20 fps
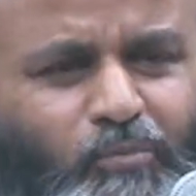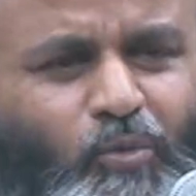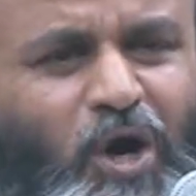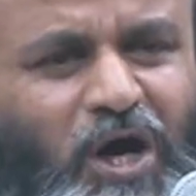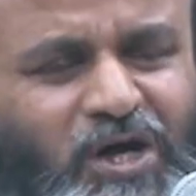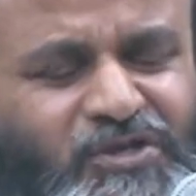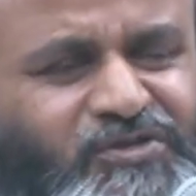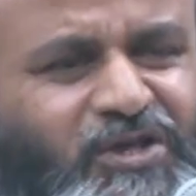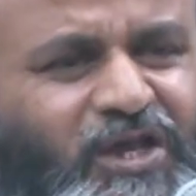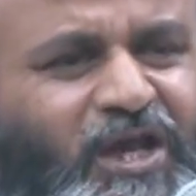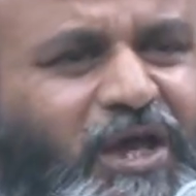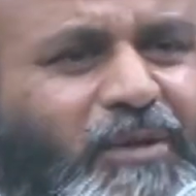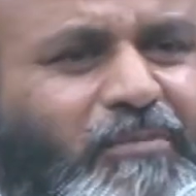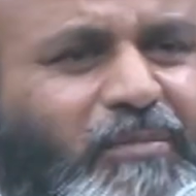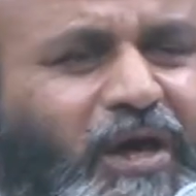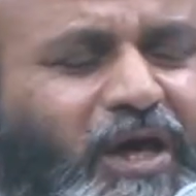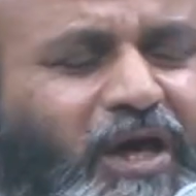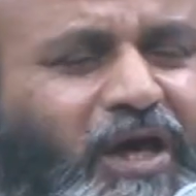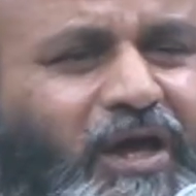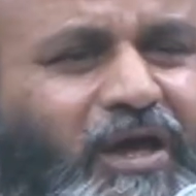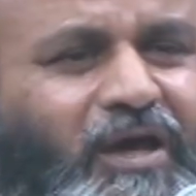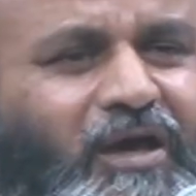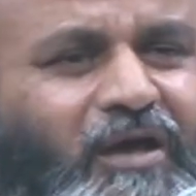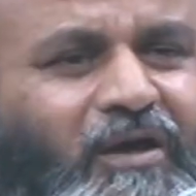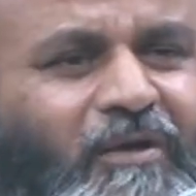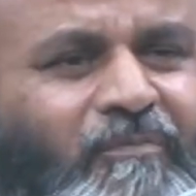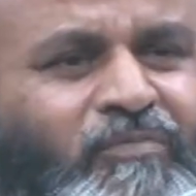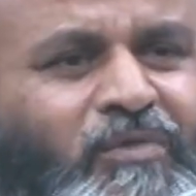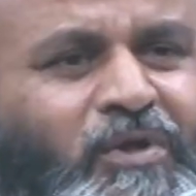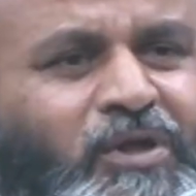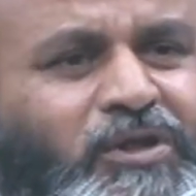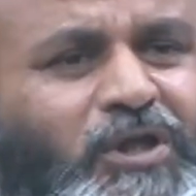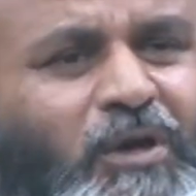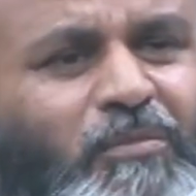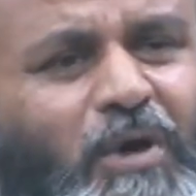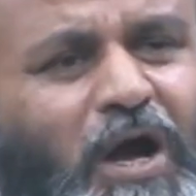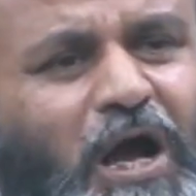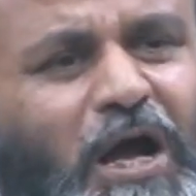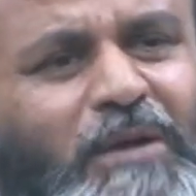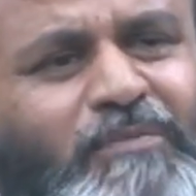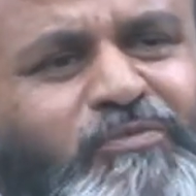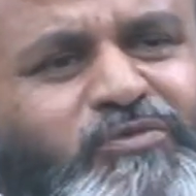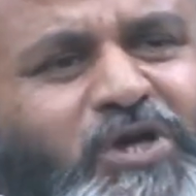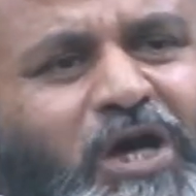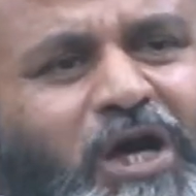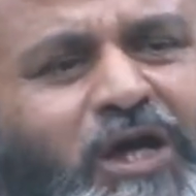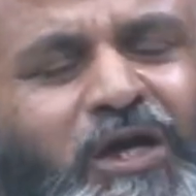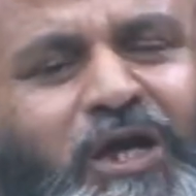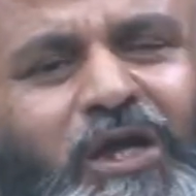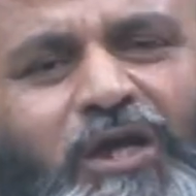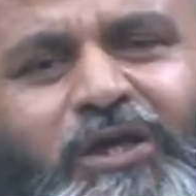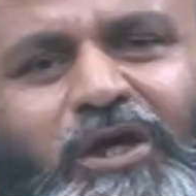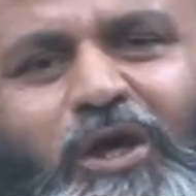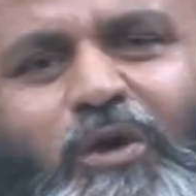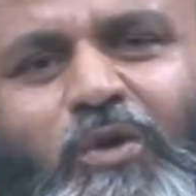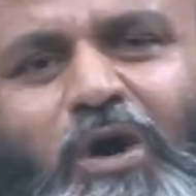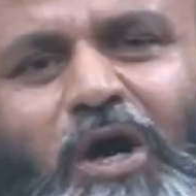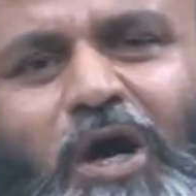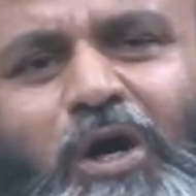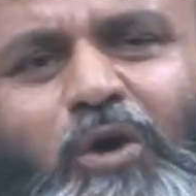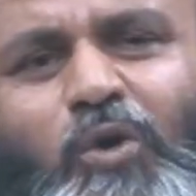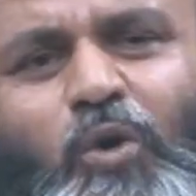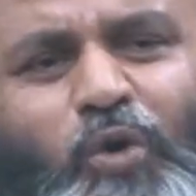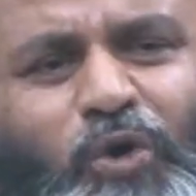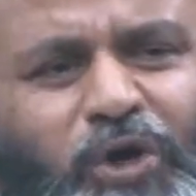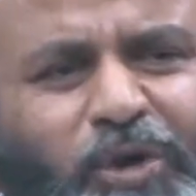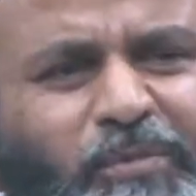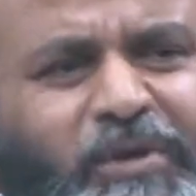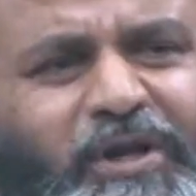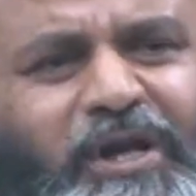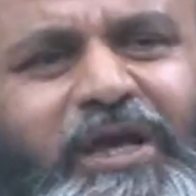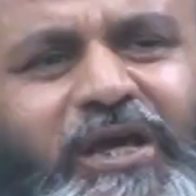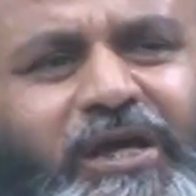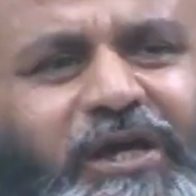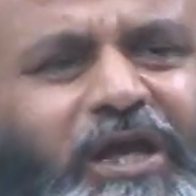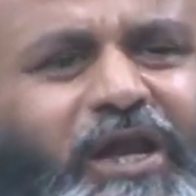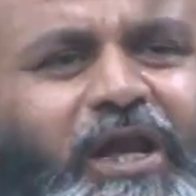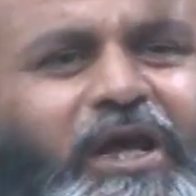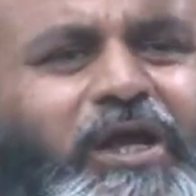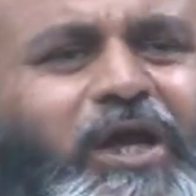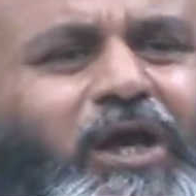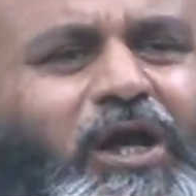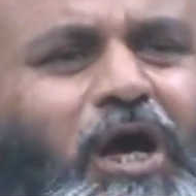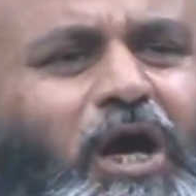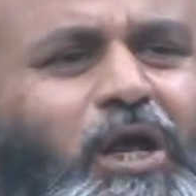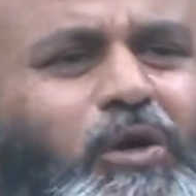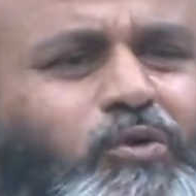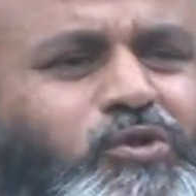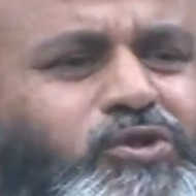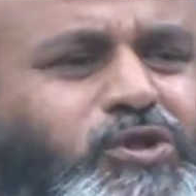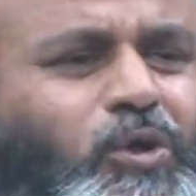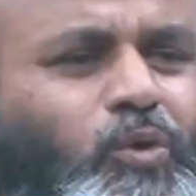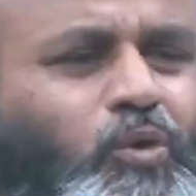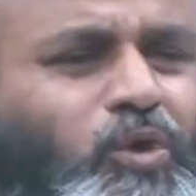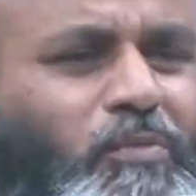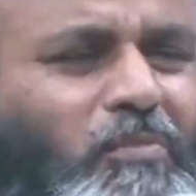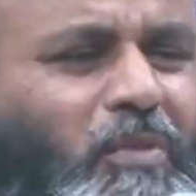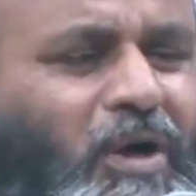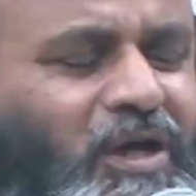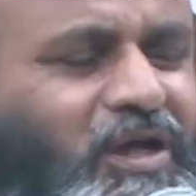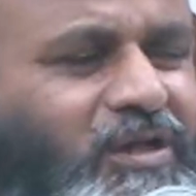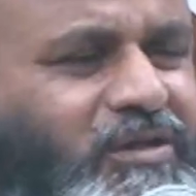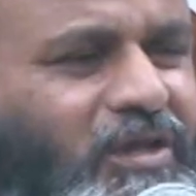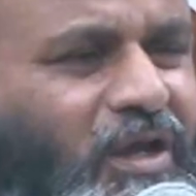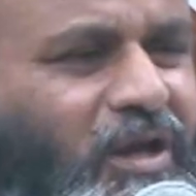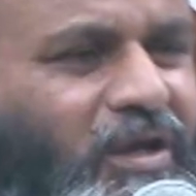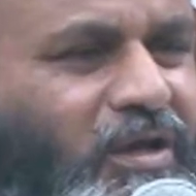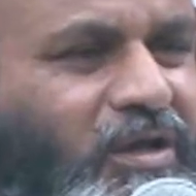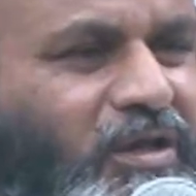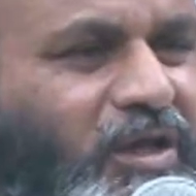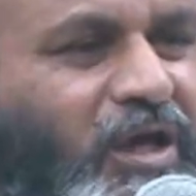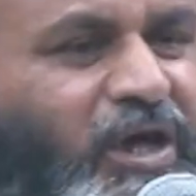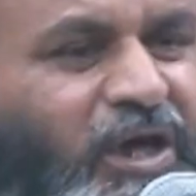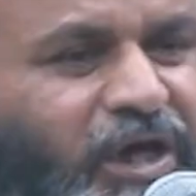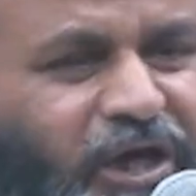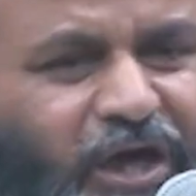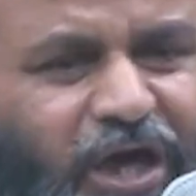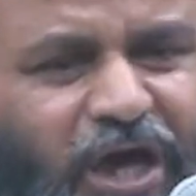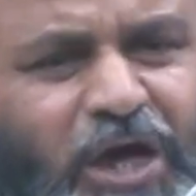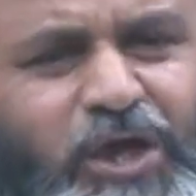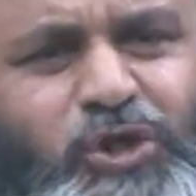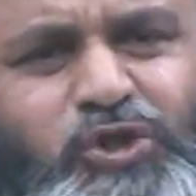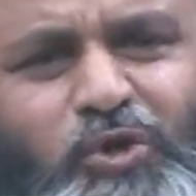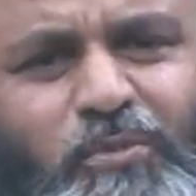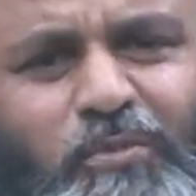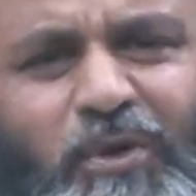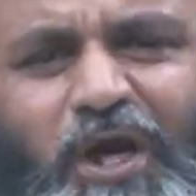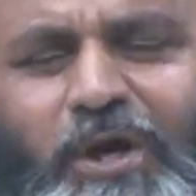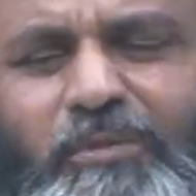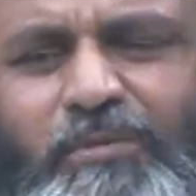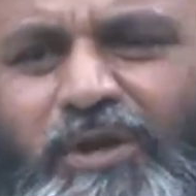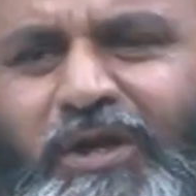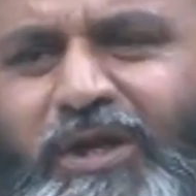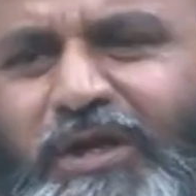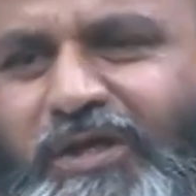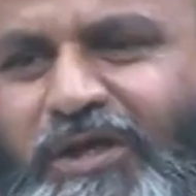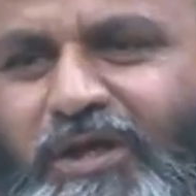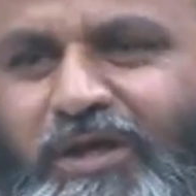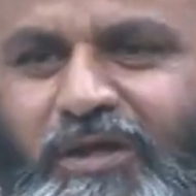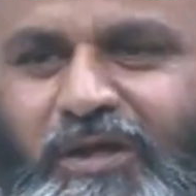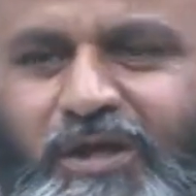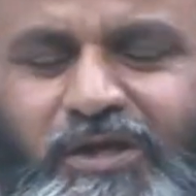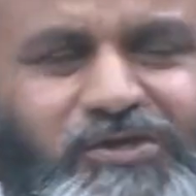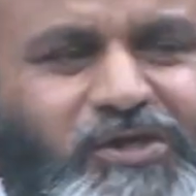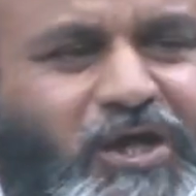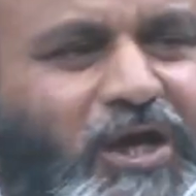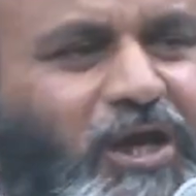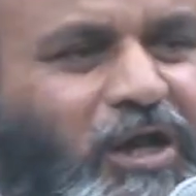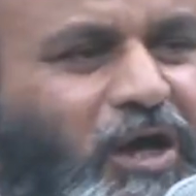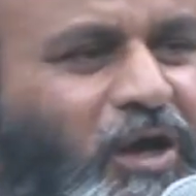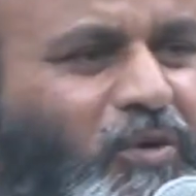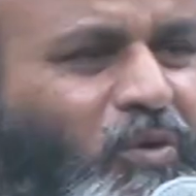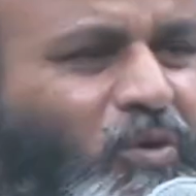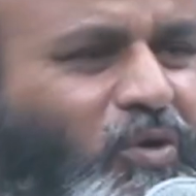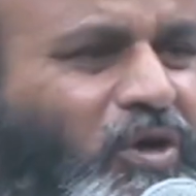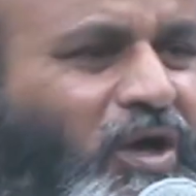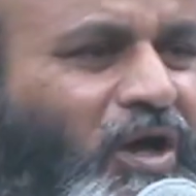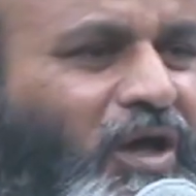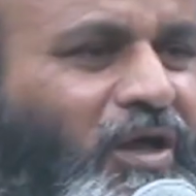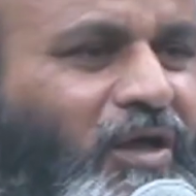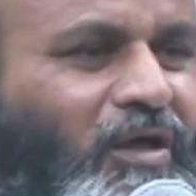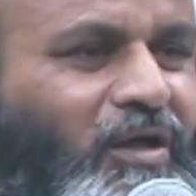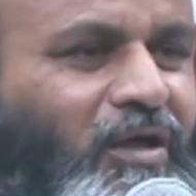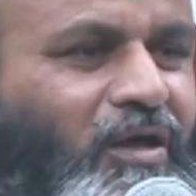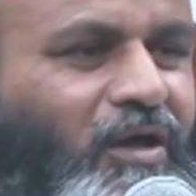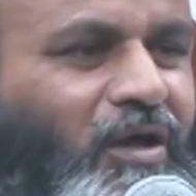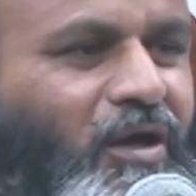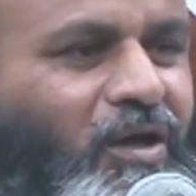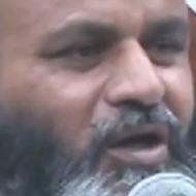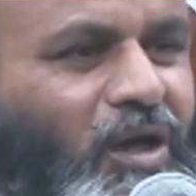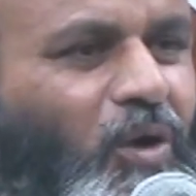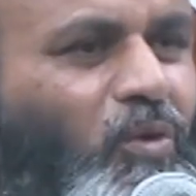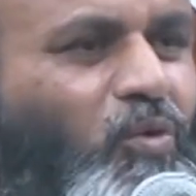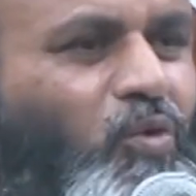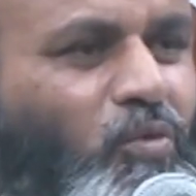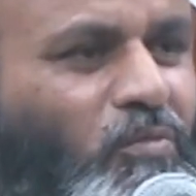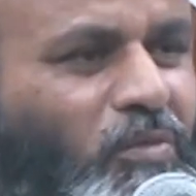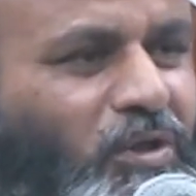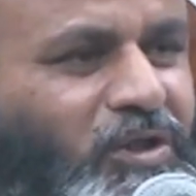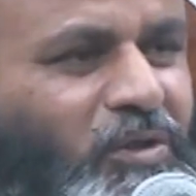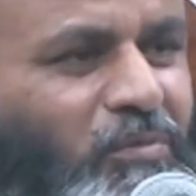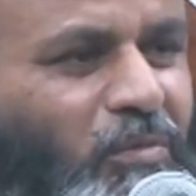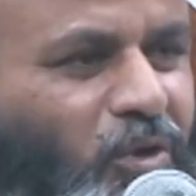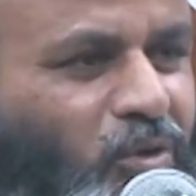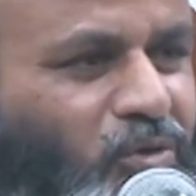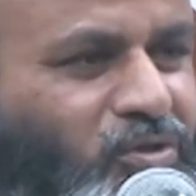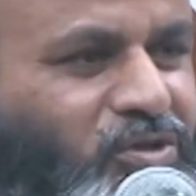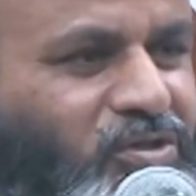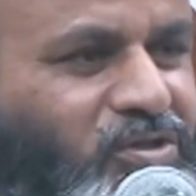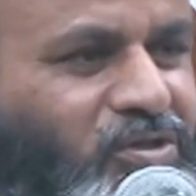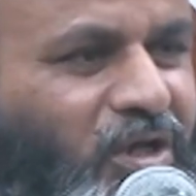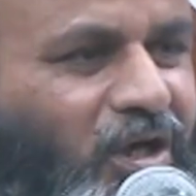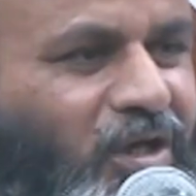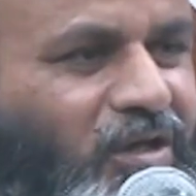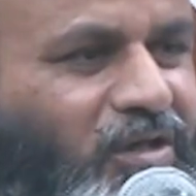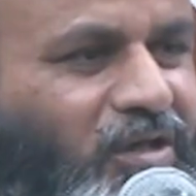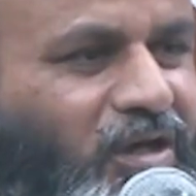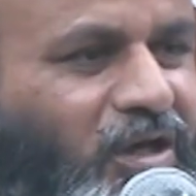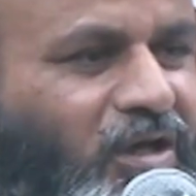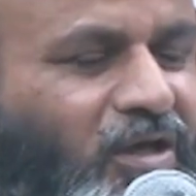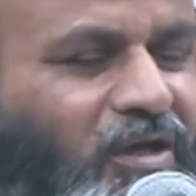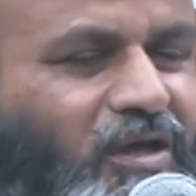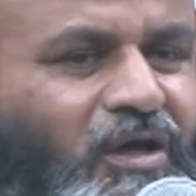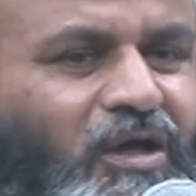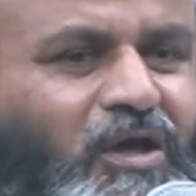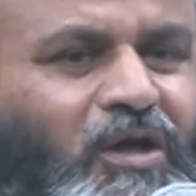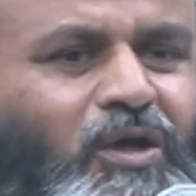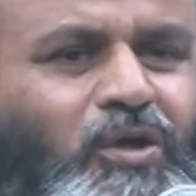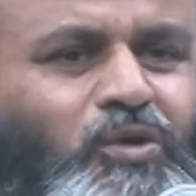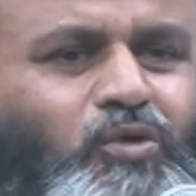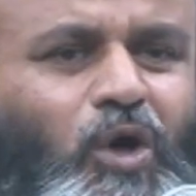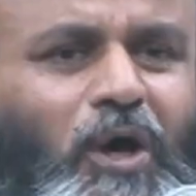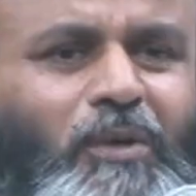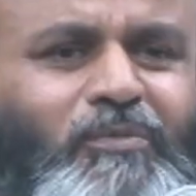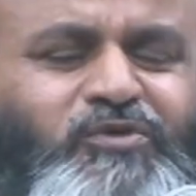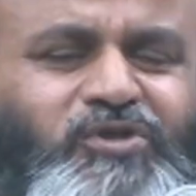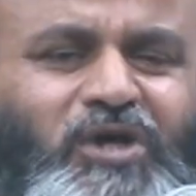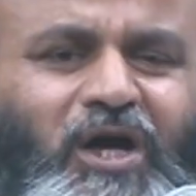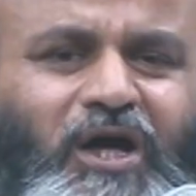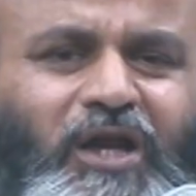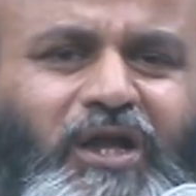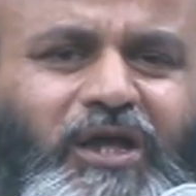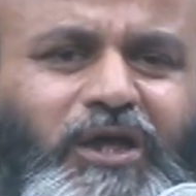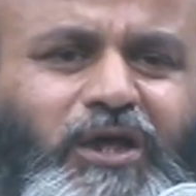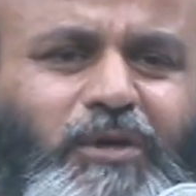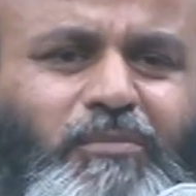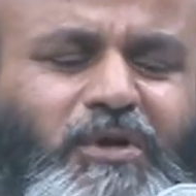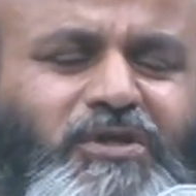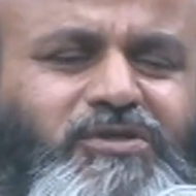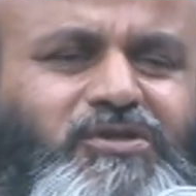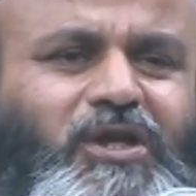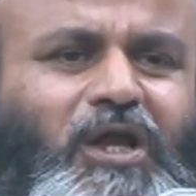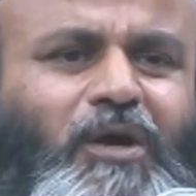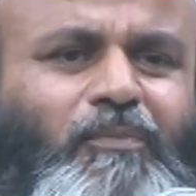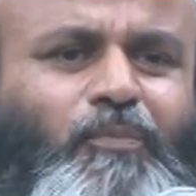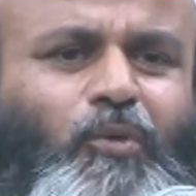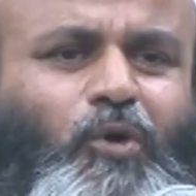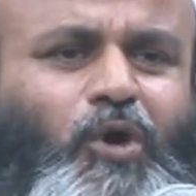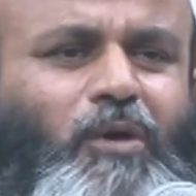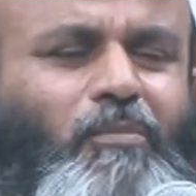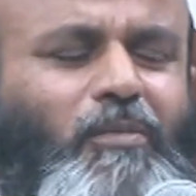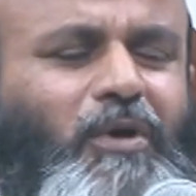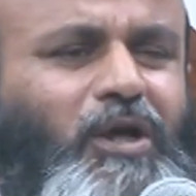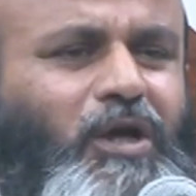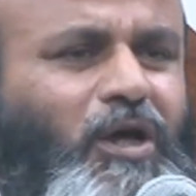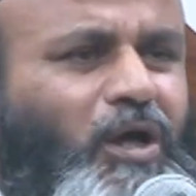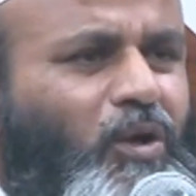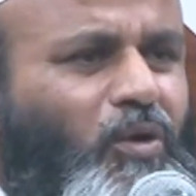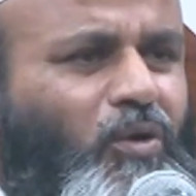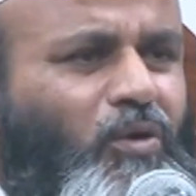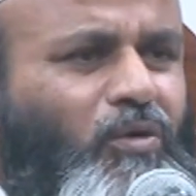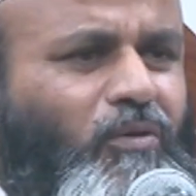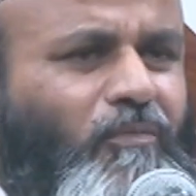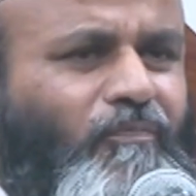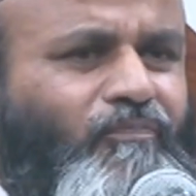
मुआरे में तमाम जा कर के वहाँ कोई भी नहीं कह रहे कि कानून से कोई बालतर नहीं है एक जुमला भी नहीं है ना ज़िया लांगो का है ना हुकूमत बलूचिस्तान का है तो हम चाह रहे हैं कि मसला पुरमन ना लो